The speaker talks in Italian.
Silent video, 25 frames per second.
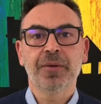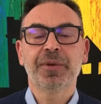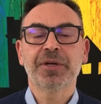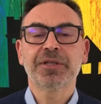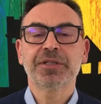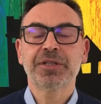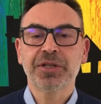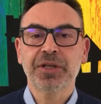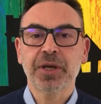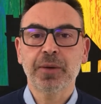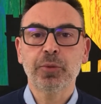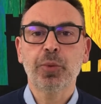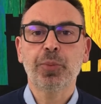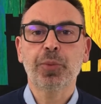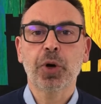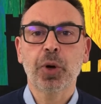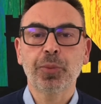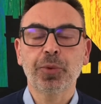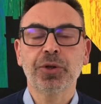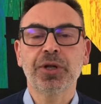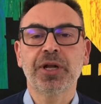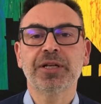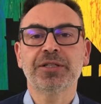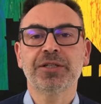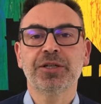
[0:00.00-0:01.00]
Ma sentiamo
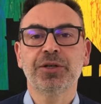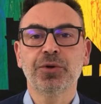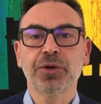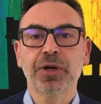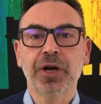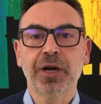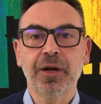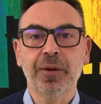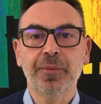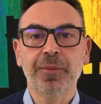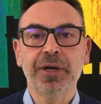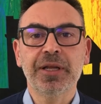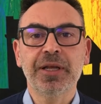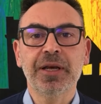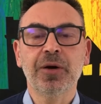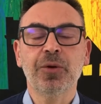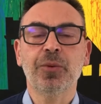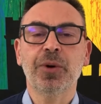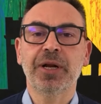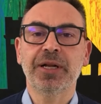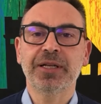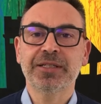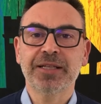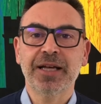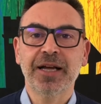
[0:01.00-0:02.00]
proprio dalla signora Anna
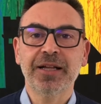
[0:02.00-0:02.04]
Maria qual è